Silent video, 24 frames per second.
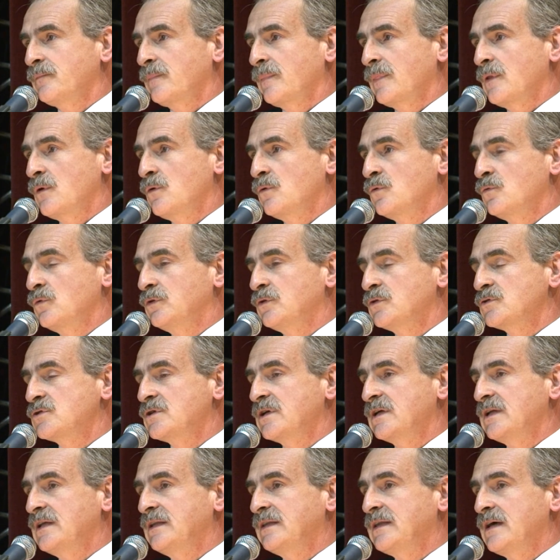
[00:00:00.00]
con nuestro
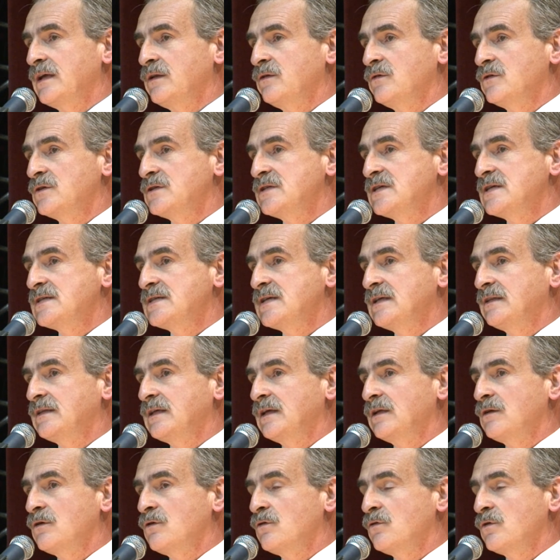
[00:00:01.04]
secretario de Ciencia,
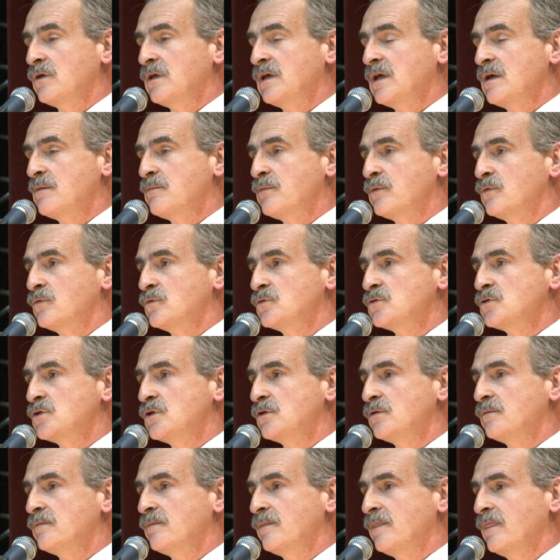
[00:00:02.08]
Tecnología y
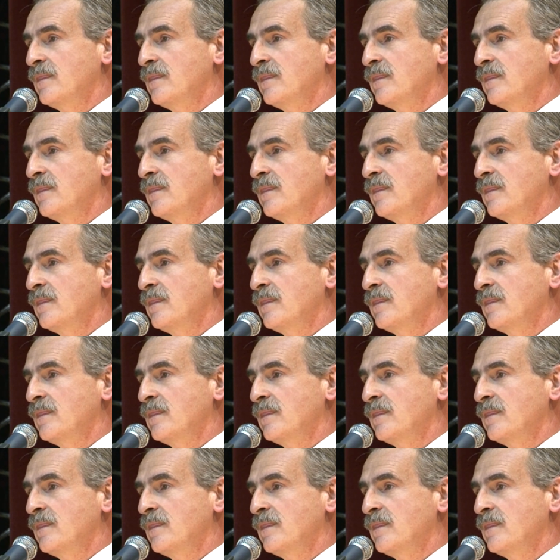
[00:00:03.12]
Producción